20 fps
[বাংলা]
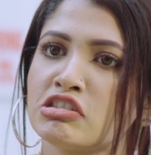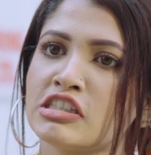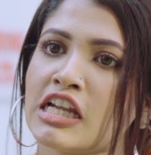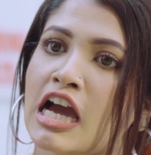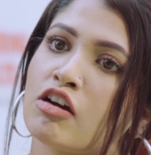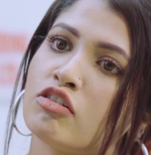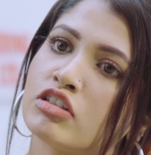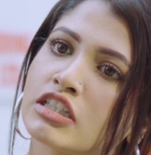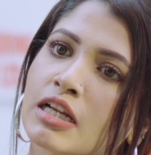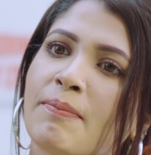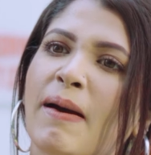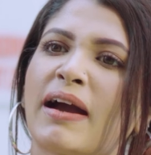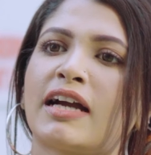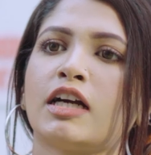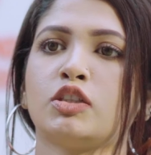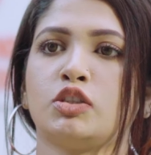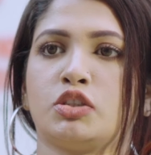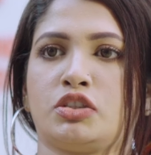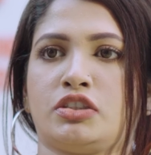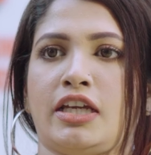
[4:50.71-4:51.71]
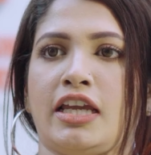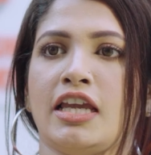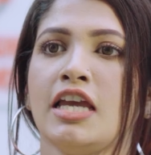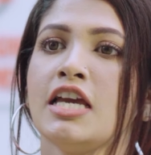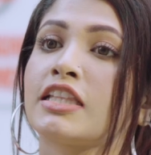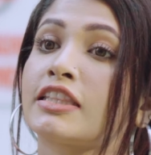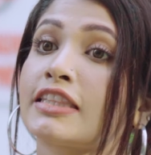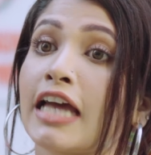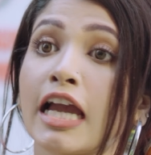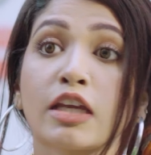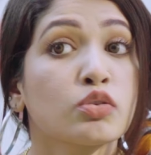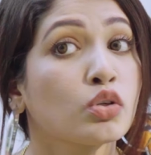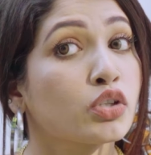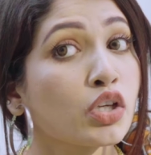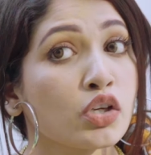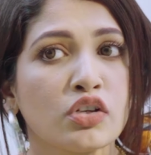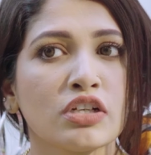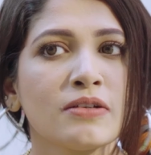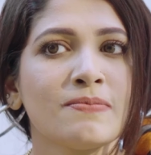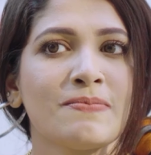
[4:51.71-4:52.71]
জন্য না আঙুলটা বাঁকা করতে হয় তাই
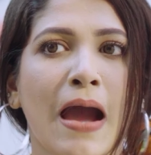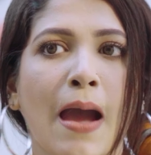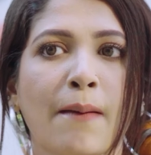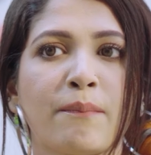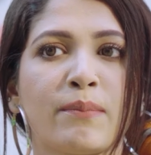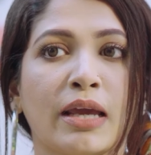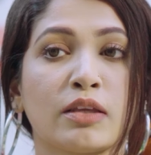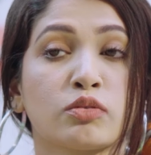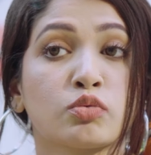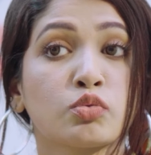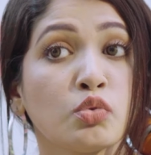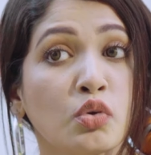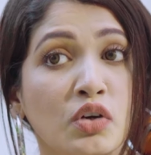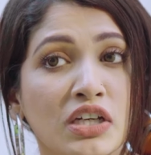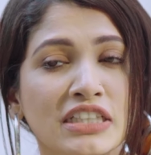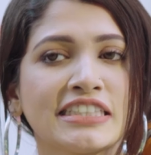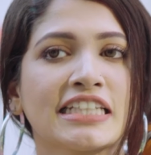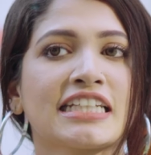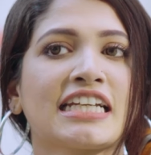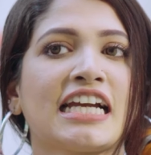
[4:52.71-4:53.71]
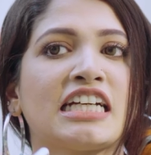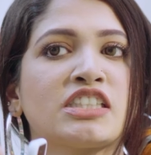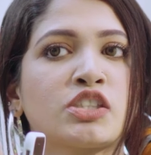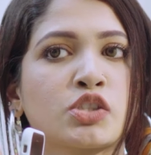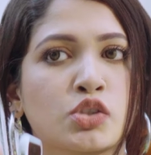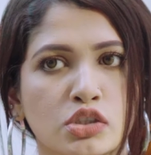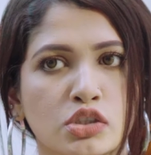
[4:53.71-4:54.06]
তোকে কোনো মাপ নাই তুই যে কাজ